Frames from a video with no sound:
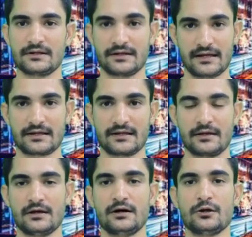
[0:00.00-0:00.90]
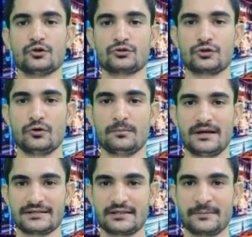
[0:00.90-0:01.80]
न करें हेलो दोस्तों
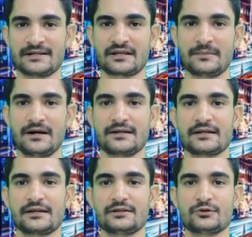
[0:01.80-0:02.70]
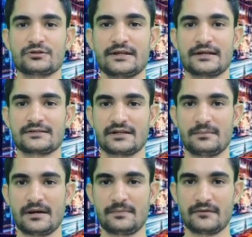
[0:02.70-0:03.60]
मैं सत्यपाल शर्मा टेक्निकल दोस्त इंडिया के
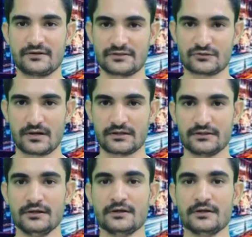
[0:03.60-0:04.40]
चैनल में आपका फिर से स्वागत